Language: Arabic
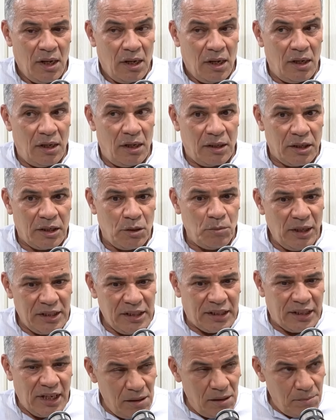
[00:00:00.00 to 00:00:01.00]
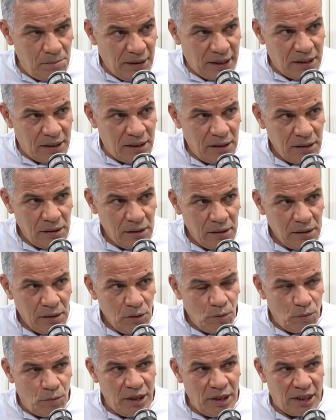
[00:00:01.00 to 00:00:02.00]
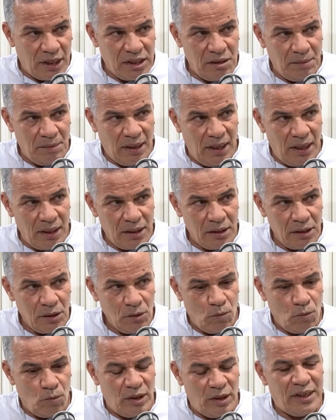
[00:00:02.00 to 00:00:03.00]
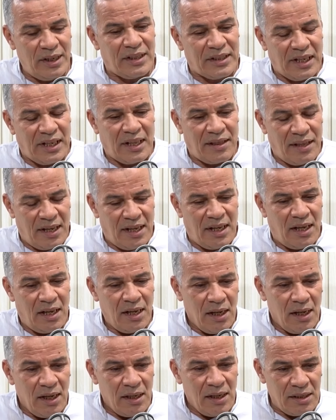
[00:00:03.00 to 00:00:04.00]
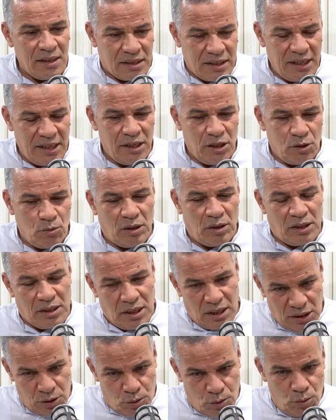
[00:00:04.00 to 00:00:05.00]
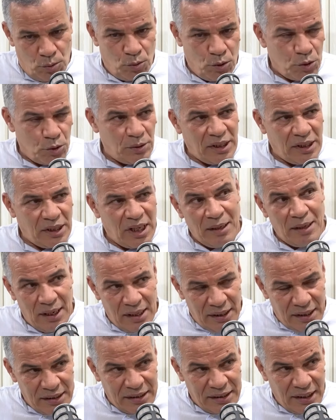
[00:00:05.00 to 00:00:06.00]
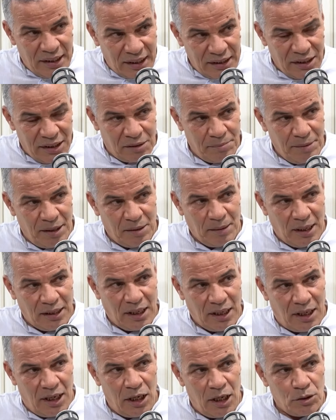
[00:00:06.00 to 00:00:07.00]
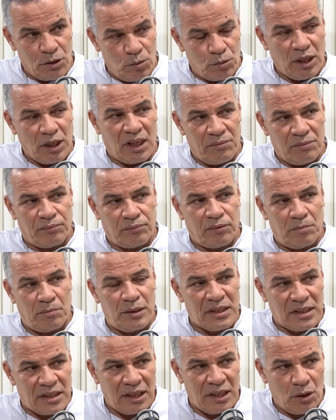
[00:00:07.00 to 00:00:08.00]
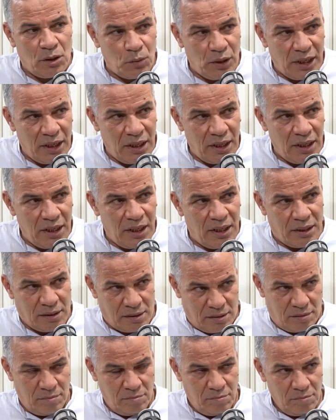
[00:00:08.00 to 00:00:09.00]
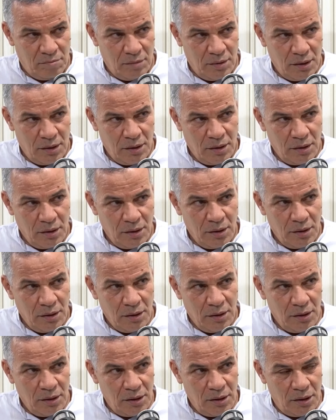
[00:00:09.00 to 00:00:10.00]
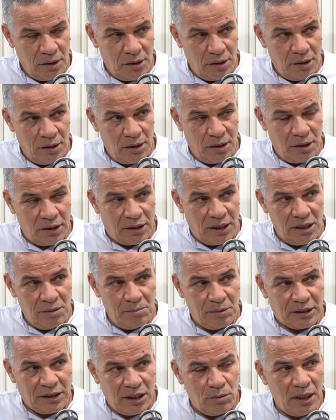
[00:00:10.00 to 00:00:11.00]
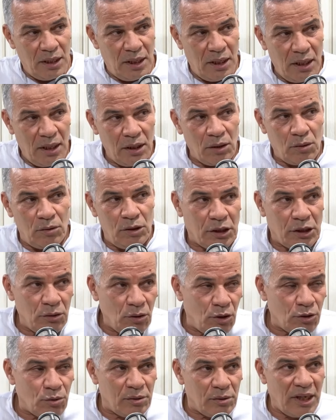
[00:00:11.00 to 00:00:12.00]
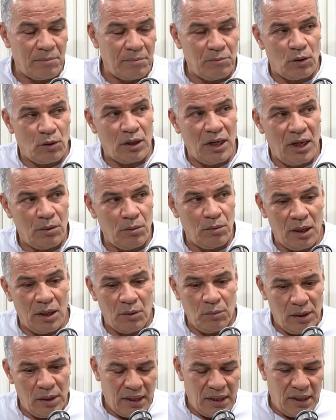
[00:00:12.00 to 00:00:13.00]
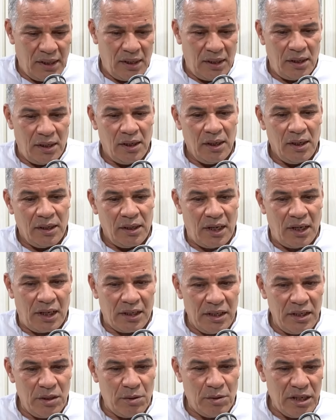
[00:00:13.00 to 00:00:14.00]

آه كي واحد يكلمك ويحكي معك واللي انت هذا السيد ولا الزوز ولا الاربعه اللي انت عندك بهم علاقات وتعرفهم من سنوات م. يكلمك توا يقول لك نقعدوا نعملوا قهوه ولا نحكيو